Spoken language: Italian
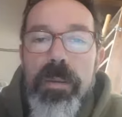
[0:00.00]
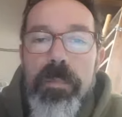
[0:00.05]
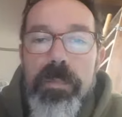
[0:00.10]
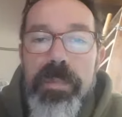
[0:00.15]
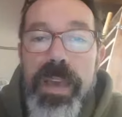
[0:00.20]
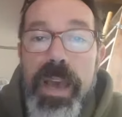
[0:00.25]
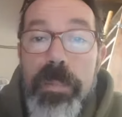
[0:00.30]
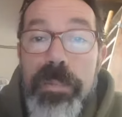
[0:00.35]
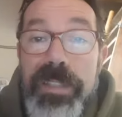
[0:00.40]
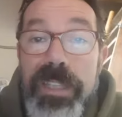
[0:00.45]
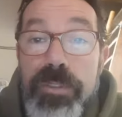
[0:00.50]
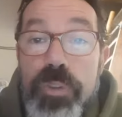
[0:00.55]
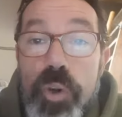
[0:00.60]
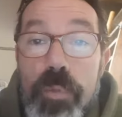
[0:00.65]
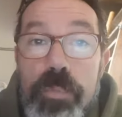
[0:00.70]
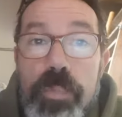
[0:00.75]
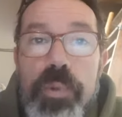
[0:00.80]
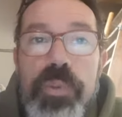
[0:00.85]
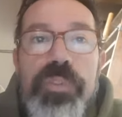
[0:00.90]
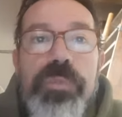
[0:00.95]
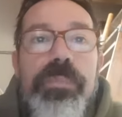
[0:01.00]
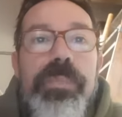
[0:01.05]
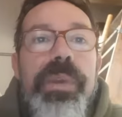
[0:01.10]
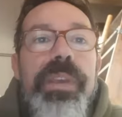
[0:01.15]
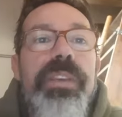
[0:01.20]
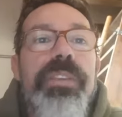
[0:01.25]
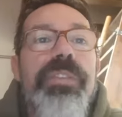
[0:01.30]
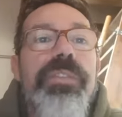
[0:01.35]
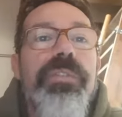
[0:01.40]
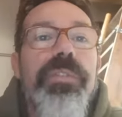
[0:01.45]
Mi capita troppo
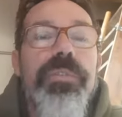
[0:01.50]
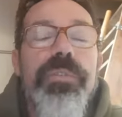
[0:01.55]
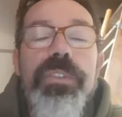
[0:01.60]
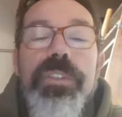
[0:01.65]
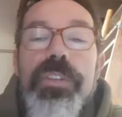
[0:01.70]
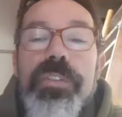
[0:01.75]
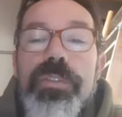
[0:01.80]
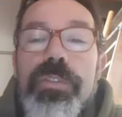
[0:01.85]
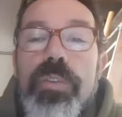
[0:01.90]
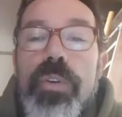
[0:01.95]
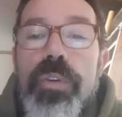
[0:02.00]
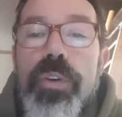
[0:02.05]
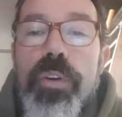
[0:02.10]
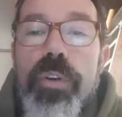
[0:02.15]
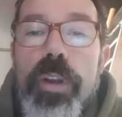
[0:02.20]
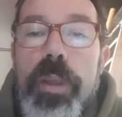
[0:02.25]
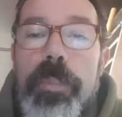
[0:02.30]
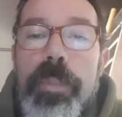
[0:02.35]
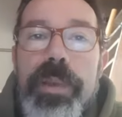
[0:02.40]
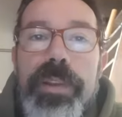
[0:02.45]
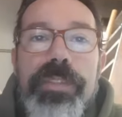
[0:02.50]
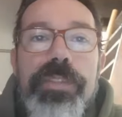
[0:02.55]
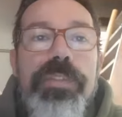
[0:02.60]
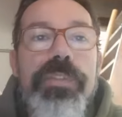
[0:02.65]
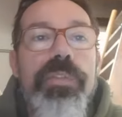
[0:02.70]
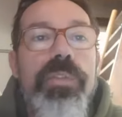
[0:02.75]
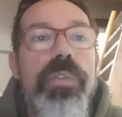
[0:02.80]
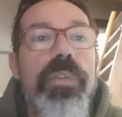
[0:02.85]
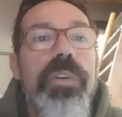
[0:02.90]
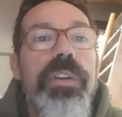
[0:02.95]
spesso di discorrere le
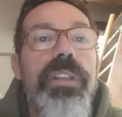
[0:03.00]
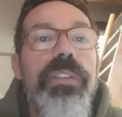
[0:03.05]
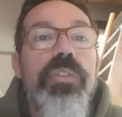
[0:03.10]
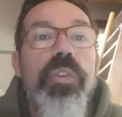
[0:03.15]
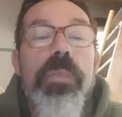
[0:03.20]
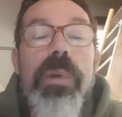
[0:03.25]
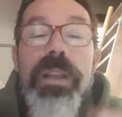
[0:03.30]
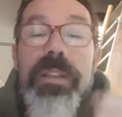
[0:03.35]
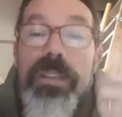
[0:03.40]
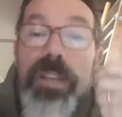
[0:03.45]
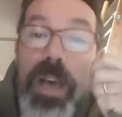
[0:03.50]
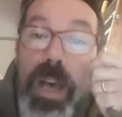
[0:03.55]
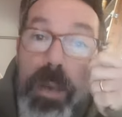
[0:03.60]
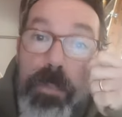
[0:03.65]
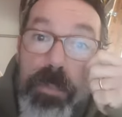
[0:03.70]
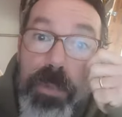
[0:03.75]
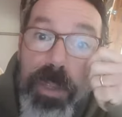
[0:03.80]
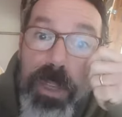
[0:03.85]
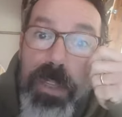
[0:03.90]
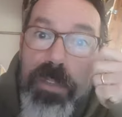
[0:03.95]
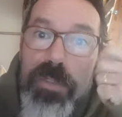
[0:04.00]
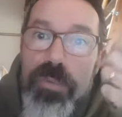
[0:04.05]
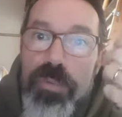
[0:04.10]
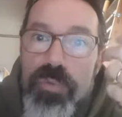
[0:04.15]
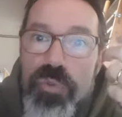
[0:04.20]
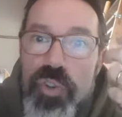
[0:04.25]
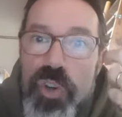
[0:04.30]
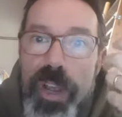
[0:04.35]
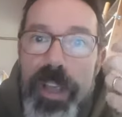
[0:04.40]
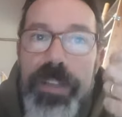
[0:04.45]
persone, e domandarmi che è
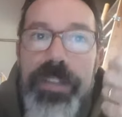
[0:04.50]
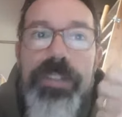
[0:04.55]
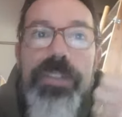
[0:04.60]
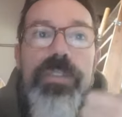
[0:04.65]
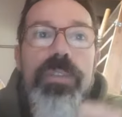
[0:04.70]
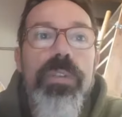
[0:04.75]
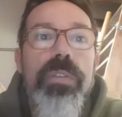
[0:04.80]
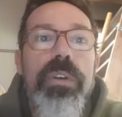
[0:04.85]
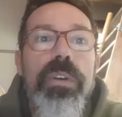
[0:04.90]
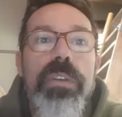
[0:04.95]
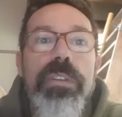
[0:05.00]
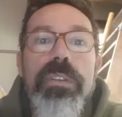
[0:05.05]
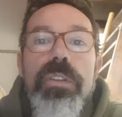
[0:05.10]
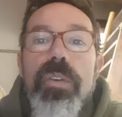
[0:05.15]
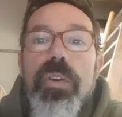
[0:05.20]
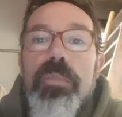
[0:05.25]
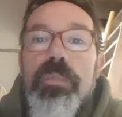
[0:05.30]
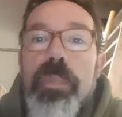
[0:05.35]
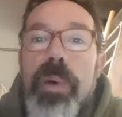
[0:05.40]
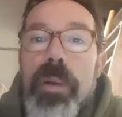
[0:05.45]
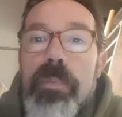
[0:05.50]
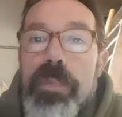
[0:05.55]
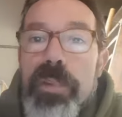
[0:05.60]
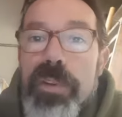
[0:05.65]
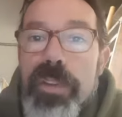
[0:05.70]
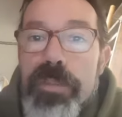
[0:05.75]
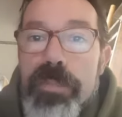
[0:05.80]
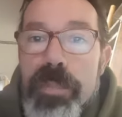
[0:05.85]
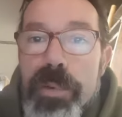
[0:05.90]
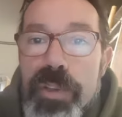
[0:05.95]
successo. Io cambio
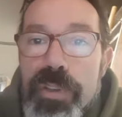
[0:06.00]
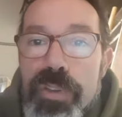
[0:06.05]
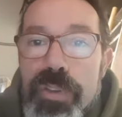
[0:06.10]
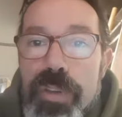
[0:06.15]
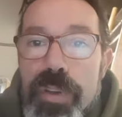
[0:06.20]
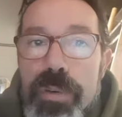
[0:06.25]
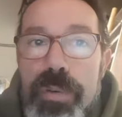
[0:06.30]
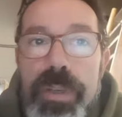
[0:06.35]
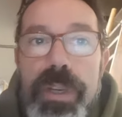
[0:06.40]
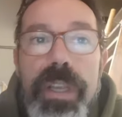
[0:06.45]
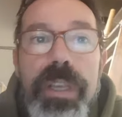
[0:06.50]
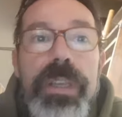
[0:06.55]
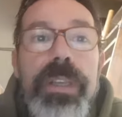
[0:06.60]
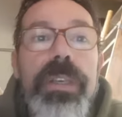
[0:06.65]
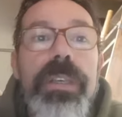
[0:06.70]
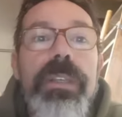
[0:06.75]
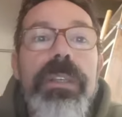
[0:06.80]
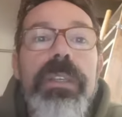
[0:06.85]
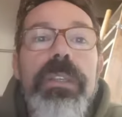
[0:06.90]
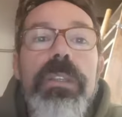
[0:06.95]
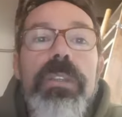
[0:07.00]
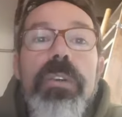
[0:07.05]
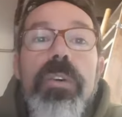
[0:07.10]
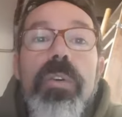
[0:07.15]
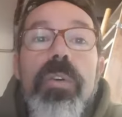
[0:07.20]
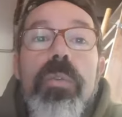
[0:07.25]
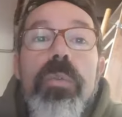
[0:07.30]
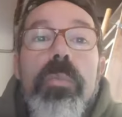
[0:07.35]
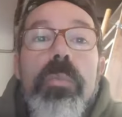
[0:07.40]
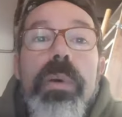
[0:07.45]
un'espressione.
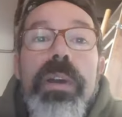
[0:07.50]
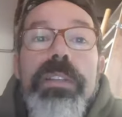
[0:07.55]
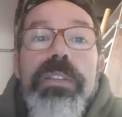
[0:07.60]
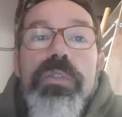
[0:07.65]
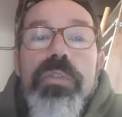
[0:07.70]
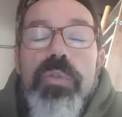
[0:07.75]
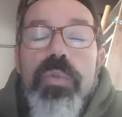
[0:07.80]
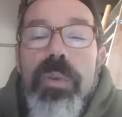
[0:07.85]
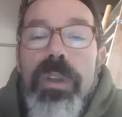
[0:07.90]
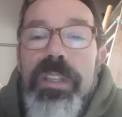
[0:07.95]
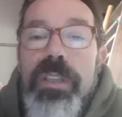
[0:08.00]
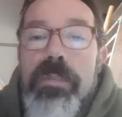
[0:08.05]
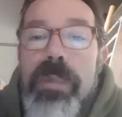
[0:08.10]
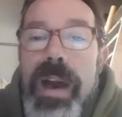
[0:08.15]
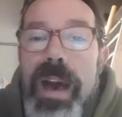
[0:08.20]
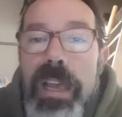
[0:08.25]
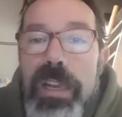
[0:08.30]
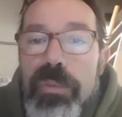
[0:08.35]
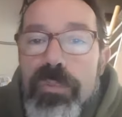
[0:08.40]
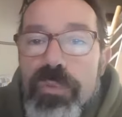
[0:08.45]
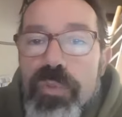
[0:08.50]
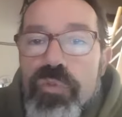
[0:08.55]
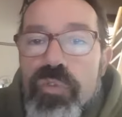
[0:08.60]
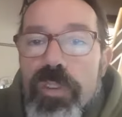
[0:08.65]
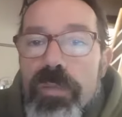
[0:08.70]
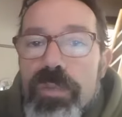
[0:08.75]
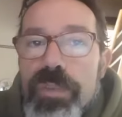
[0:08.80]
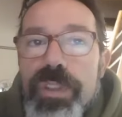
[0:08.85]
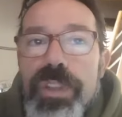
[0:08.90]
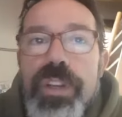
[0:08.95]
Penso nulla di male, non
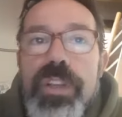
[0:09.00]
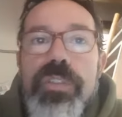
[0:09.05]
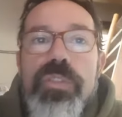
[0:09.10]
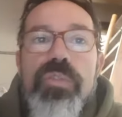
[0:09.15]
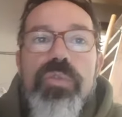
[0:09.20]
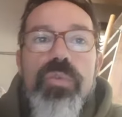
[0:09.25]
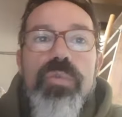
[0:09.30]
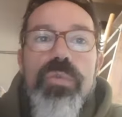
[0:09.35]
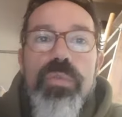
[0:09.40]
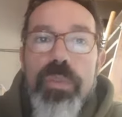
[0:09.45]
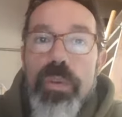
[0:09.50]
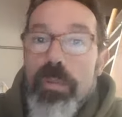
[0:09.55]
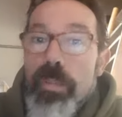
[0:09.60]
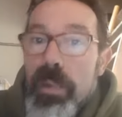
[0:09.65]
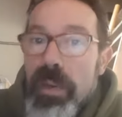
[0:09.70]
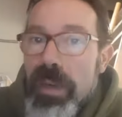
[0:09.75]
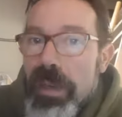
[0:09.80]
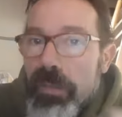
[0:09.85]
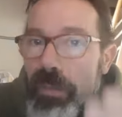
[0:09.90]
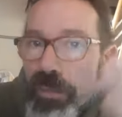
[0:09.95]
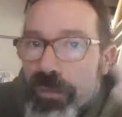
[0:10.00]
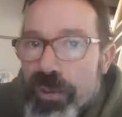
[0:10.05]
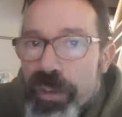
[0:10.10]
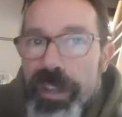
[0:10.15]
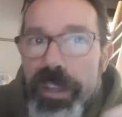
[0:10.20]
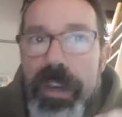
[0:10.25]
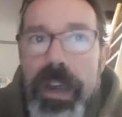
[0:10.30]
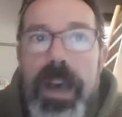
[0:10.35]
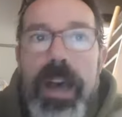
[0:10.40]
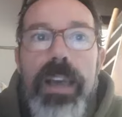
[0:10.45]
dicevo di nessuno, parlavo in
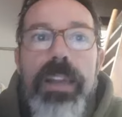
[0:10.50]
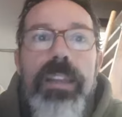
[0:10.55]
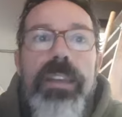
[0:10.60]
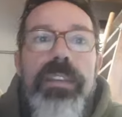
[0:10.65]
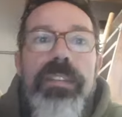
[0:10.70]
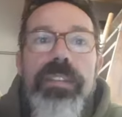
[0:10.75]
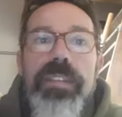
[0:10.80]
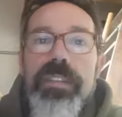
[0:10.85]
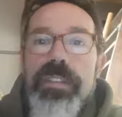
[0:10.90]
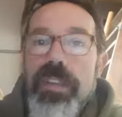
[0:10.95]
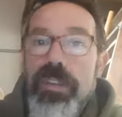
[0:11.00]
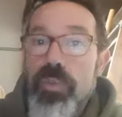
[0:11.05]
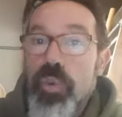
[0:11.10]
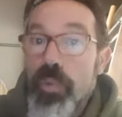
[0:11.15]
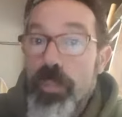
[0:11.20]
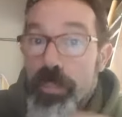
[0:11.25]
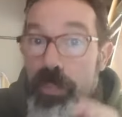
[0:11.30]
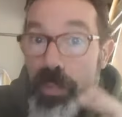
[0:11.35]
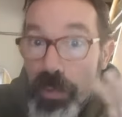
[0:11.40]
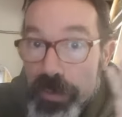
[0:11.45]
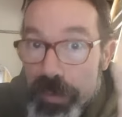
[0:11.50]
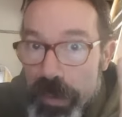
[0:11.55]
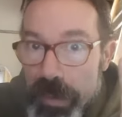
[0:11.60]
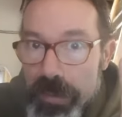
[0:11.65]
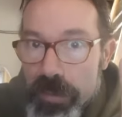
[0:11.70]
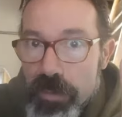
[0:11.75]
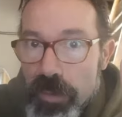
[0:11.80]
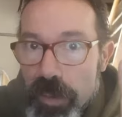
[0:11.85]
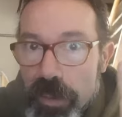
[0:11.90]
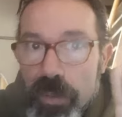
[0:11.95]
generale, senza doppio
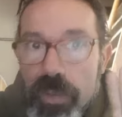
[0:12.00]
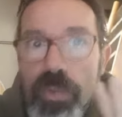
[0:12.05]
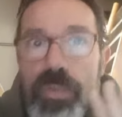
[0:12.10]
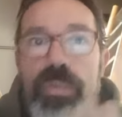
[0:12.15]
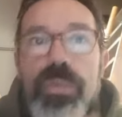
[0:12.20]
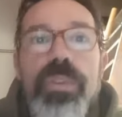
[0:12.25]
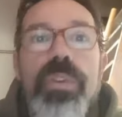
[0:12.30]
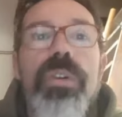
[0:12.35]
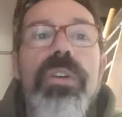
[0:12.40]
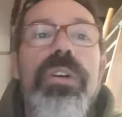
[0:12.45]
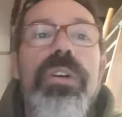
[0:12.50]
senso alcuno.